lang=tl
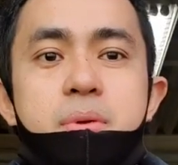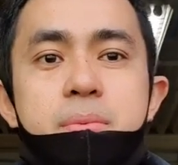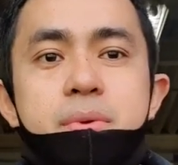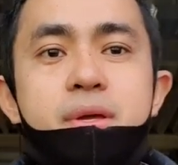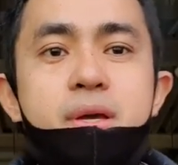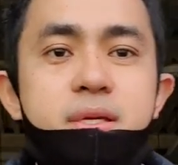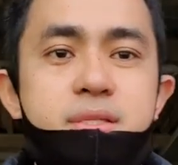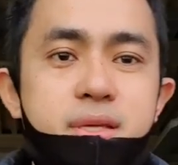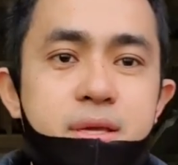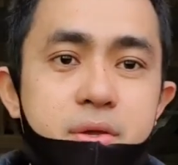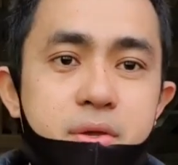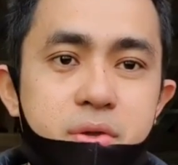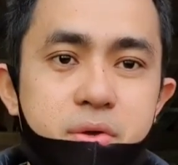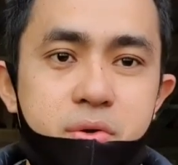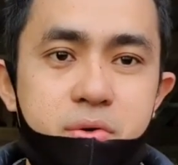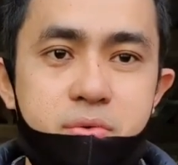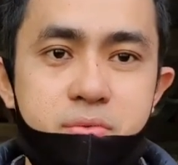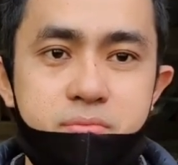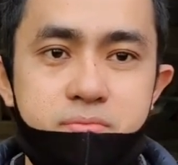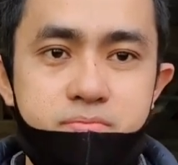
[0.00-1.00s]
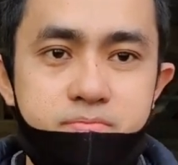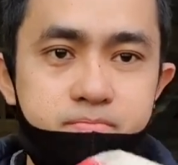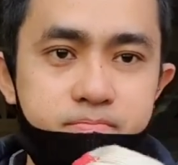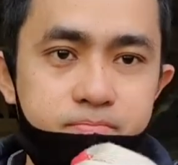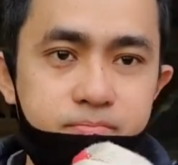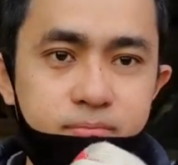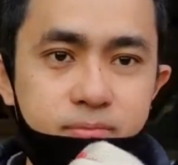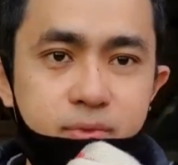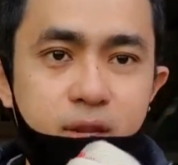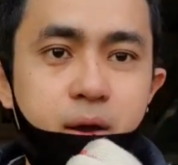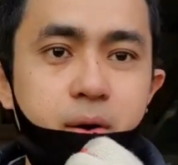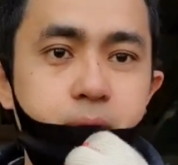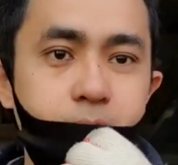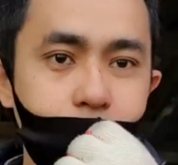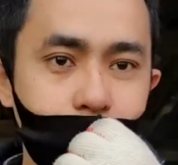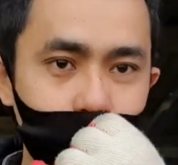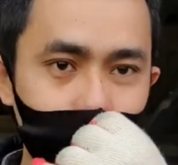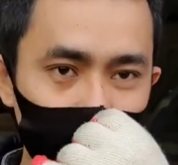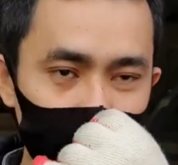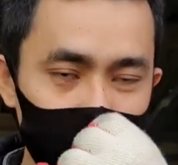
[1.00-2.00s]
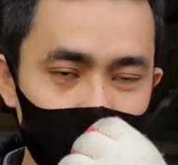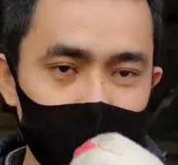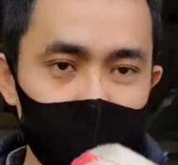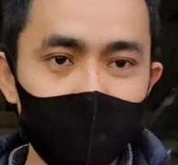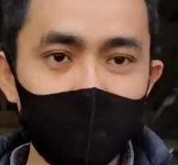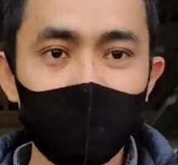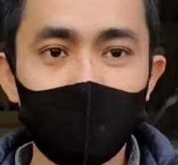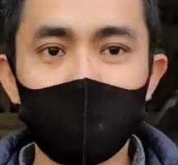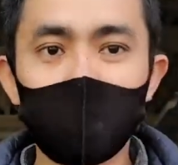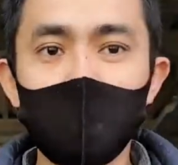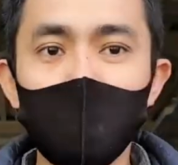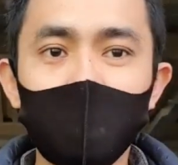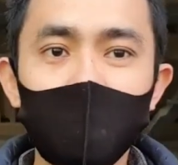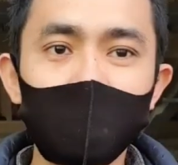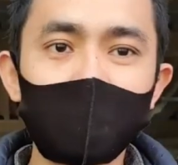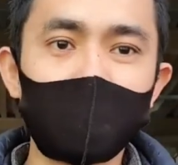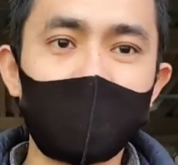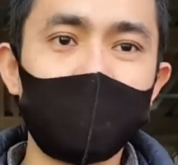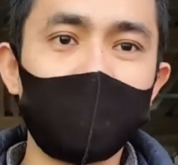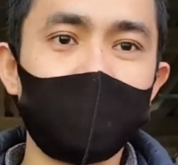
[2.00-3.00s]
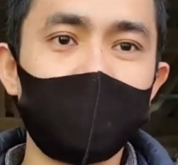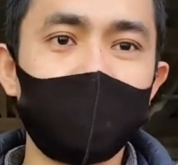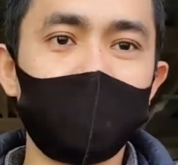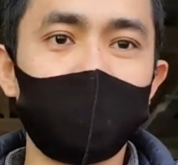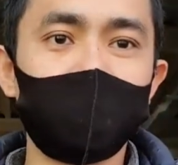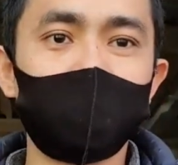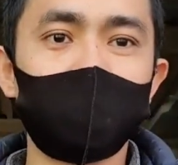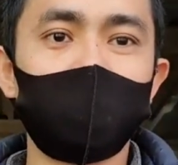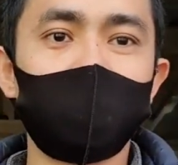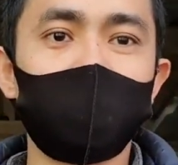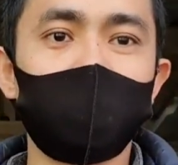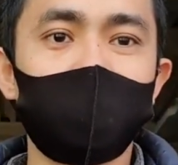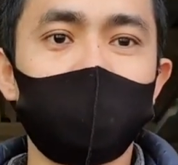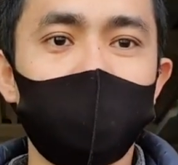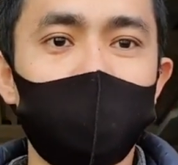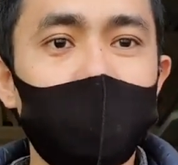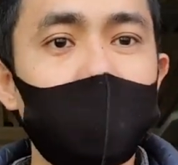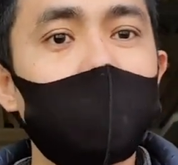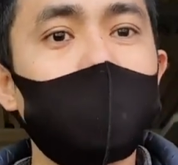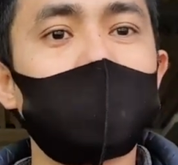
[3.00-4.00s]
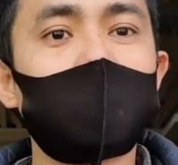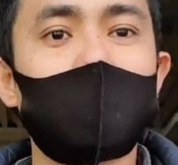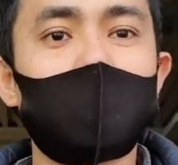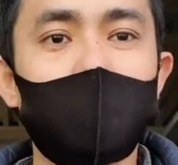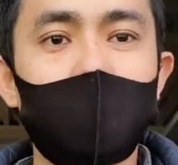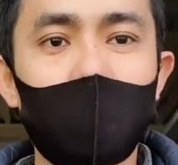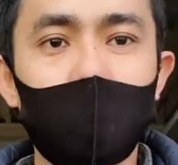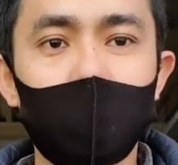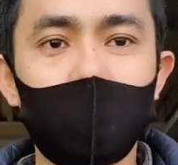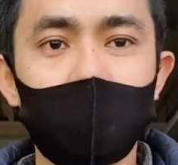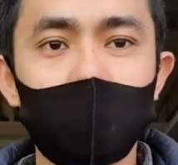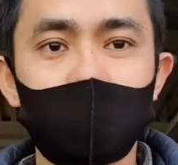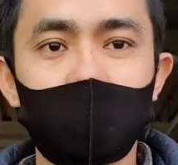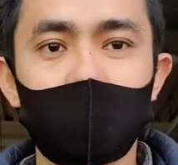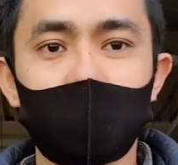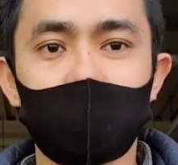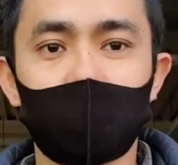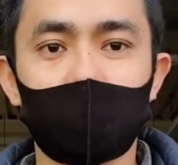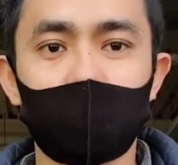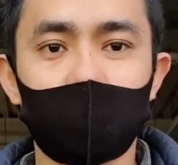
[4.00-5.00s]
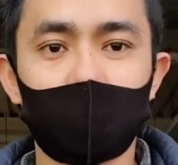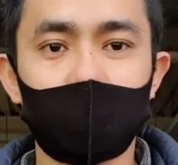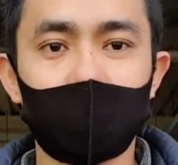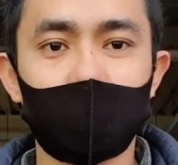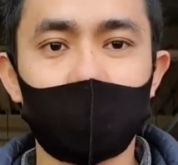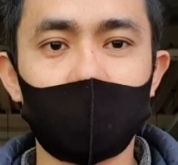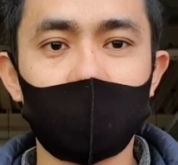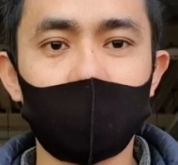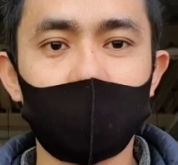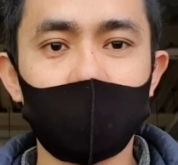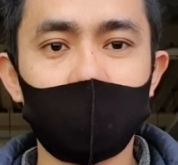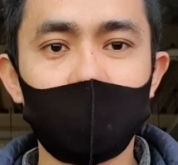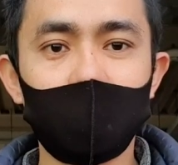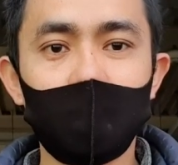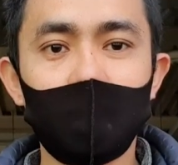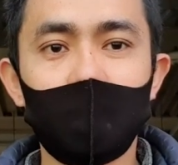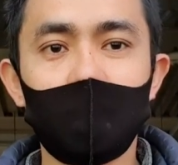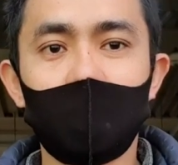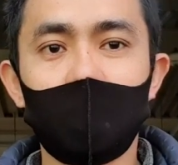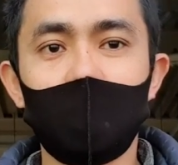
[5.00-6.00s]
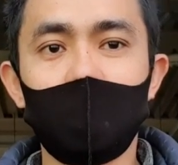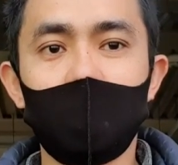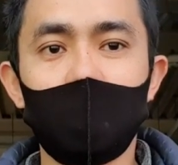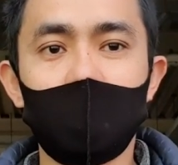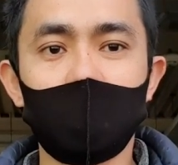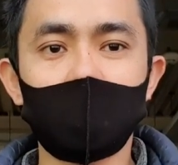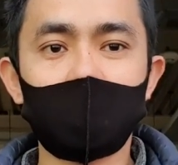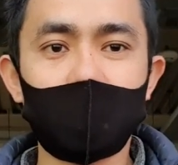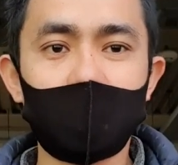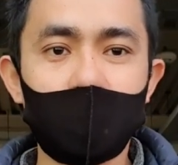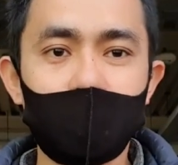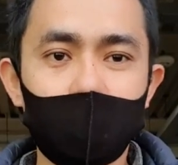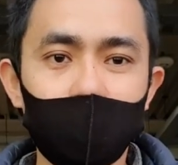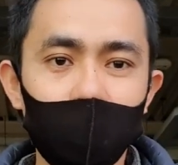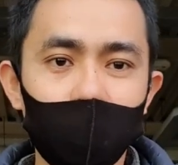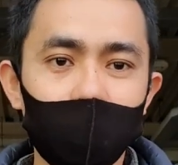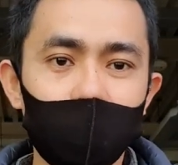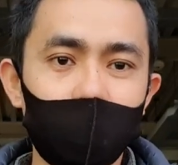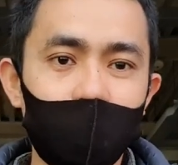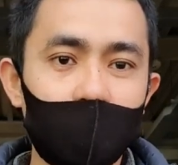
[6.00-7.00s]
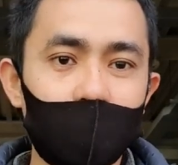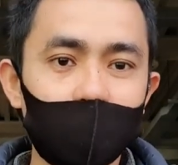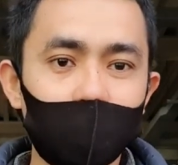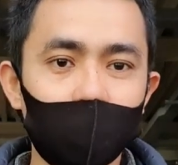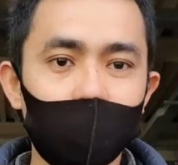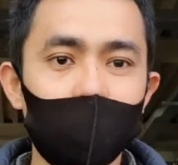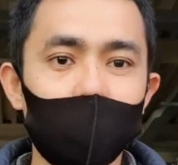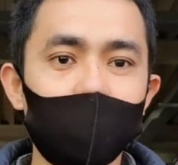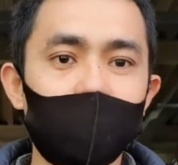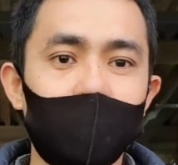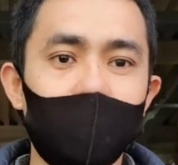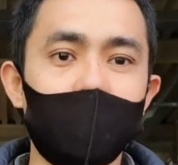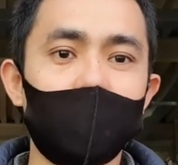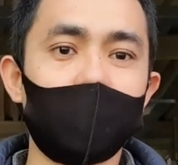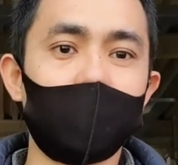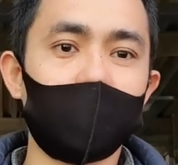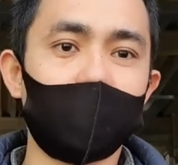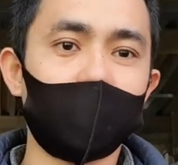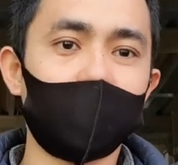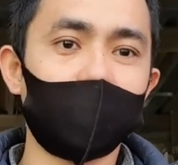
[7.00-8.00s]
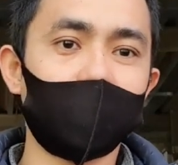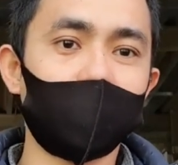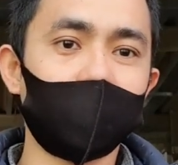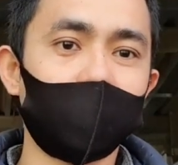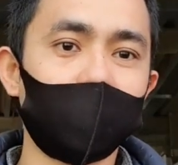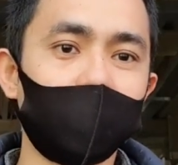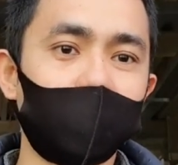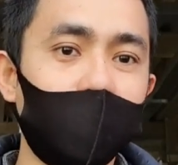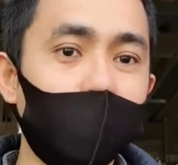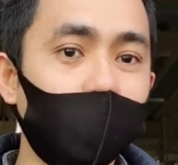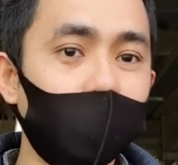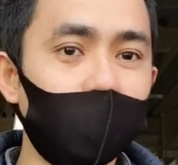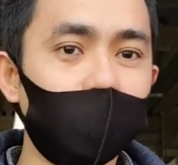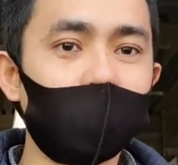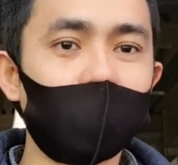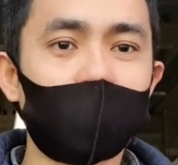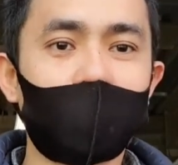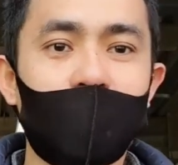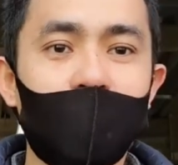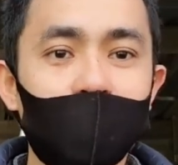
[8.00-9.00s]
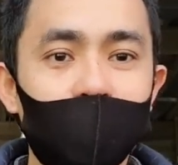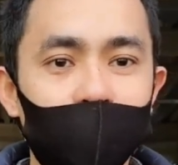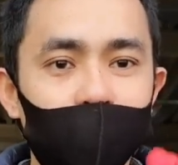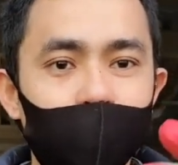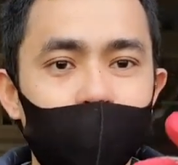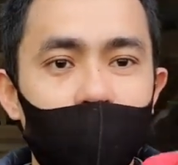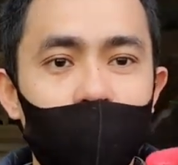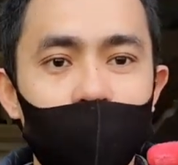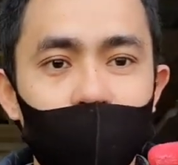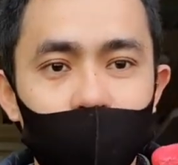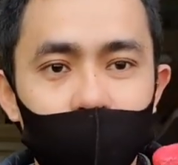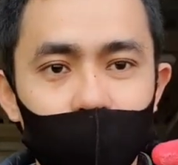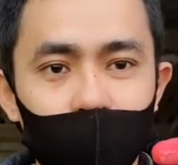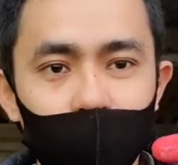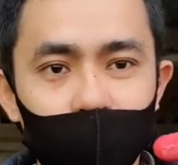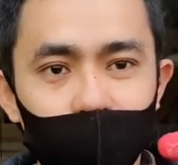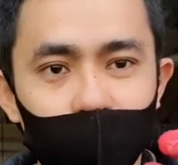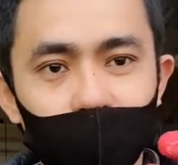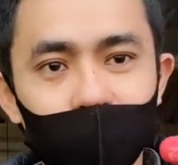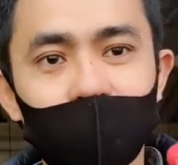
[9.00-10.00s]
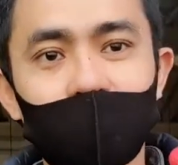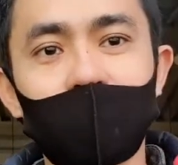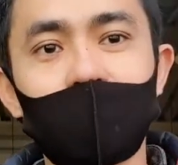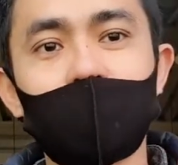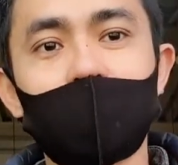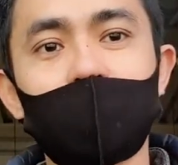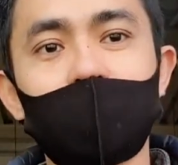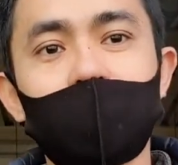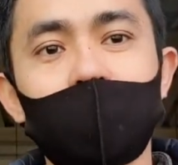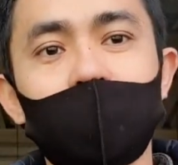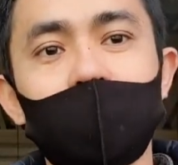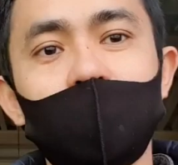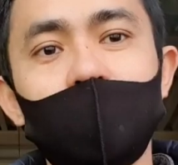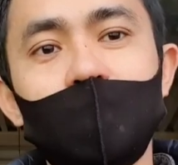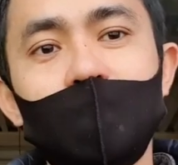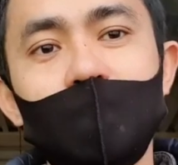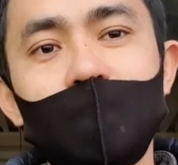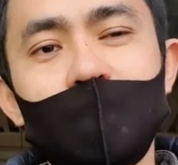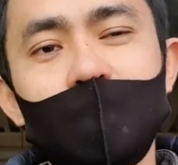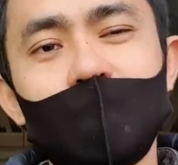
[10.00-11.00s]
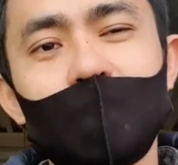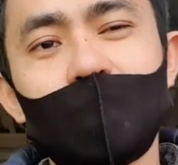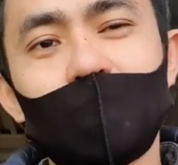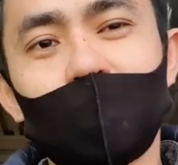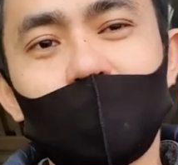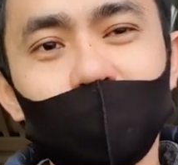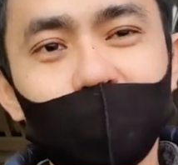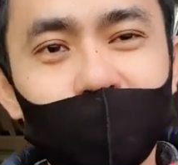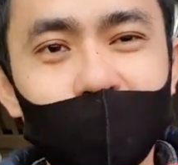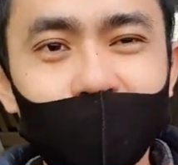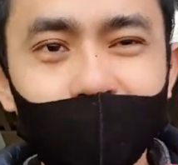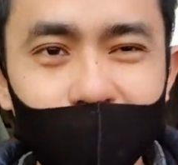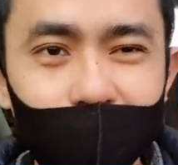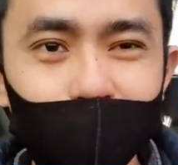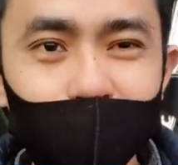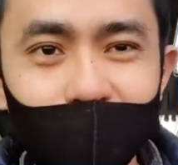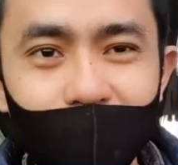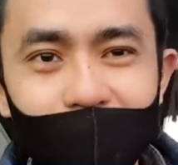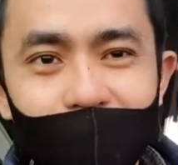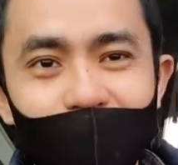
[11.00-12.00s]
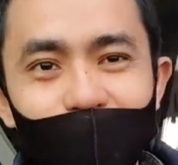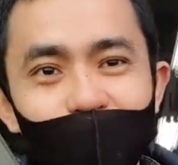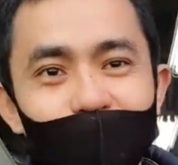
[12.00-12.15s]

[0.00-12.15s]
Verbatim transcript: ibibigay sa iyo yung tawag ito. Ibibigay sa iyo yung makapagtrabaho dito sa South Korea. Uh, sana po nakatulong sa inyo yung tip kung kahit kunting konting tips lang